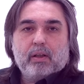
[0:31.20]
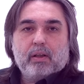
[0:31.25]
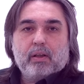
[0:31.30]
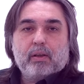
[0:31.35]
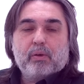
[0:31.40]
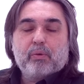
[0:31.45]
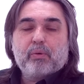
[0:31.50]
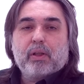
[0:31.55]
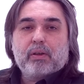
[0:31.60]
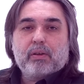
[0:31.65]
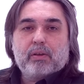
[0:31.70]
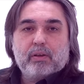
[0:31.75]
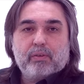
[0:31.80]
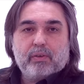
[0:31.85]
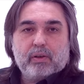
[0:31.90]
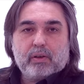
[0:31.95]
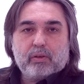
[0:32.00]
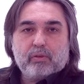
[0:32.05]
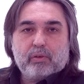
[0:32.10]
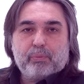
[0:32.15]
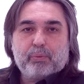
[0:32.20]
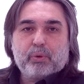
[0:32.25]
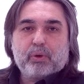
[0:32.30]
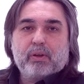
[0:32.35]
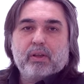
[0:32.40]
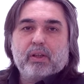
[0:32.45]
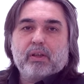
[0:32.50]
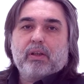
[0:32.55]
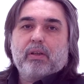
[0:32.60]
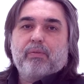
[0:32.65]
А, у нас девятый
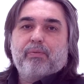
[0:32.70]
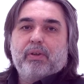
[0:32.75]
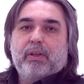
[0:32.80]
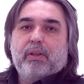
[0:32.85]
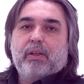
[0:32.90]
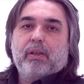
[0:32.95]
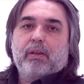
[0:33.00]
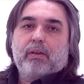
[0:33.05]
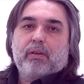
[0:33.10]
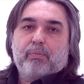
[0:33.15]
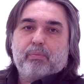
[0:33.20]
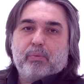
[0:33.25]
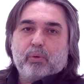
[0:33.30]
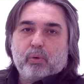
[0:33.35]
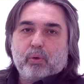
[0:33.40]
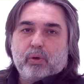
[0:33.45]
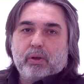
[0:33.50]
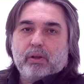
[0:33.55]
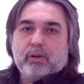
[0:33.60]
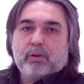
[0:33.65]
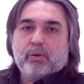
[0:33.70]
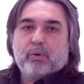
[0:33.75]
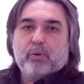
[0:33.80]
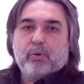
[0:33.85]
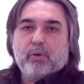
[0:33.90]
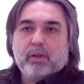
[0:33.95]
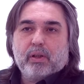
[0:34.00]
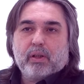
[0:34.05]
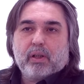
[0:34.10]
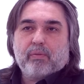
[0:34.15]
выпуск наших бесед по
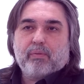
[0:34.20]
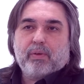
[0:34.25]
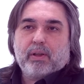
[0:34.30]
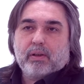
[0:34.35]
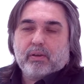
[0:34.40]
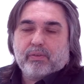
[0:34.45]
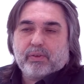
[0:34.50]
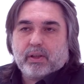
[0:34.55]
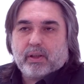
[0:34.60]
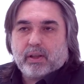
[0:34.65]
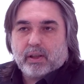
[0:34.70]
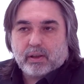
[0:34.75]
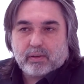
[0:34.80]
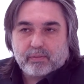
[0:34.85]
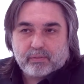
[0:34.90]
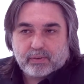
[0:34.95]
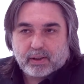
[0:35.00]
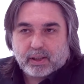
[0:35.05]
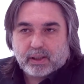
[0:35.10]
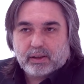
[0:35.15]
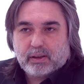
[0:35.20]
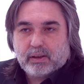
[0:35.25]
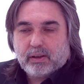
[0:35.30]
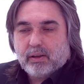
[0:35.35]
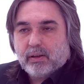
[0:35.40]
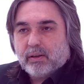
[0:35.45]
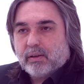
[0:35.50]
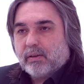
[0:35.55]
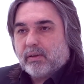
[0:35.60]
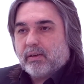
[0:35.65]
истории романовской
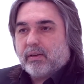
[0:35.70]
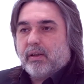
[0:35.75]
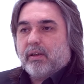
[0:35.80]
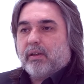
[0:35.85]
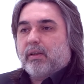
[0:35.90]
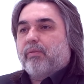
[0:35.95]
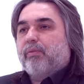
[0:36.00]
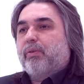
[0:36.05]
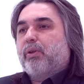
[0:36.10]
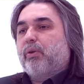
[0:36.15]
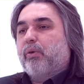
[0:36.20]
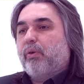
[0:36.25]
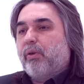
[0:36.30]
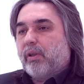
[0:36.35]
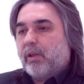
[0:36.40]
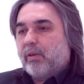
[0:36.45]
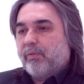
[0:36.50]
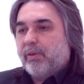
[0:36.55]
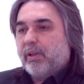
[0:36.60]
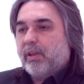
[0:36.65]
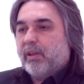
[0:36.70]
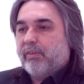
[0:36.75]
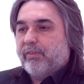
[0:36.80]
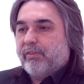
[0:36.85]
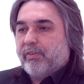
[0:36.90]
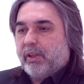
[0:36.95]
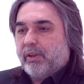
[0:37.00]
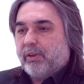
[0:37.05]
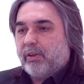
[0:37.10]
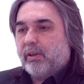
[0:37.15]
России с нашим историком
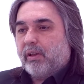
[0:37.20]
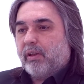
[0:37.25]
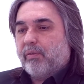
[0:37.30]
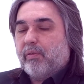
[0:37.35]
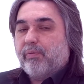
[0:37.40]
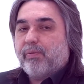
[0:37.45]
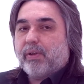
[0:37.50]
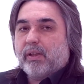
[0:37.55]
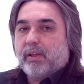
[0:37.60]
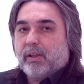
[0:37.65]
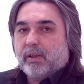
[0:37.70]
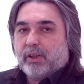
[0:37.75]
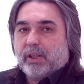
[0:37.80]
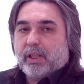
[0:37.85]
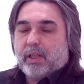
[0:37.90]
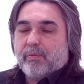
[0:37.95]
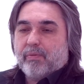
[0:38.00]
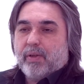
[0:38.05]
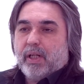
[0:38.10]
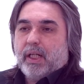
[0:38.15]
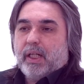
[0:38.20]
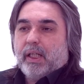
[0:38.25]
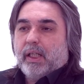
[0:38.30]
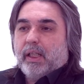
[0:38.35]
Игорем Фещенко. Мы продолжаем.